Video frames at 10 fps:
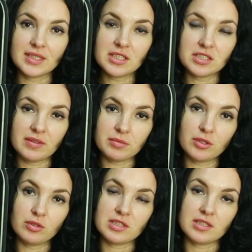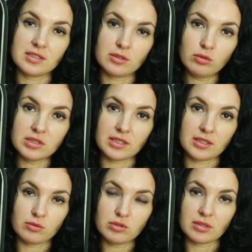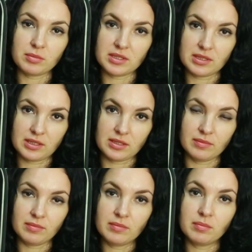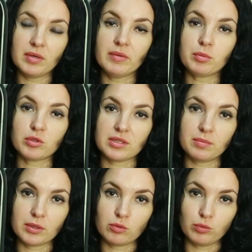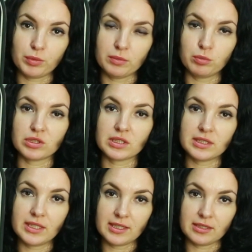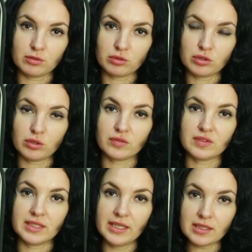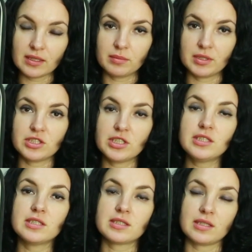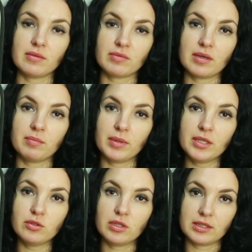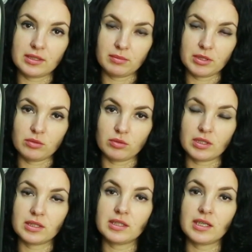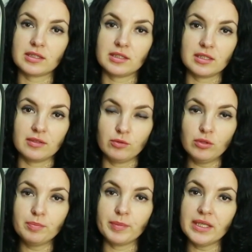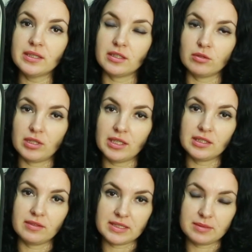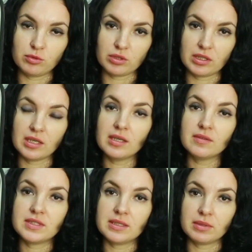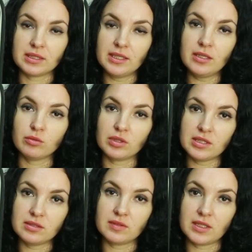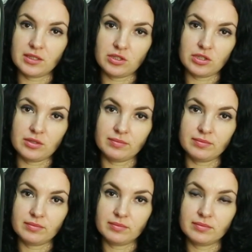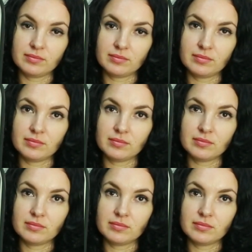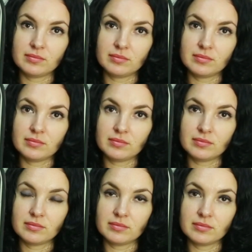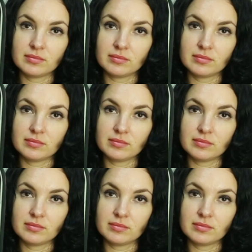Также вам дается инструкция на русском языке. По вопросам покупки пускозарядных устройств ДЭКа обращайтесь к нам в компанию «Электромотор». Контактный телефон 53038. Все модели у нас в наличии. Света, а какие аккумуляторы можно заряжать?